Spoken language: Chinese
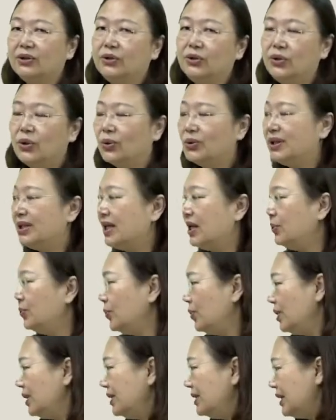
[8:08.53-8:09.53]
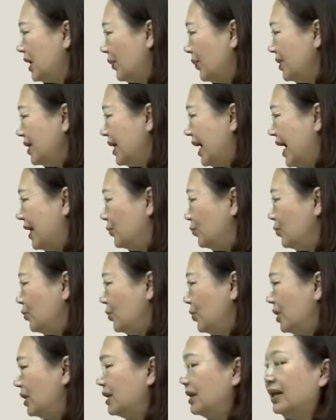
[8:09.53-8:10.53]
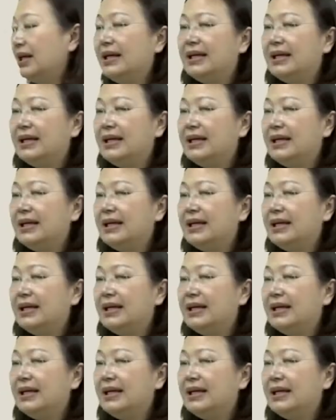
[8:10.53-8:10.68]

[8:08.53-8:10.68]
优先于交易安全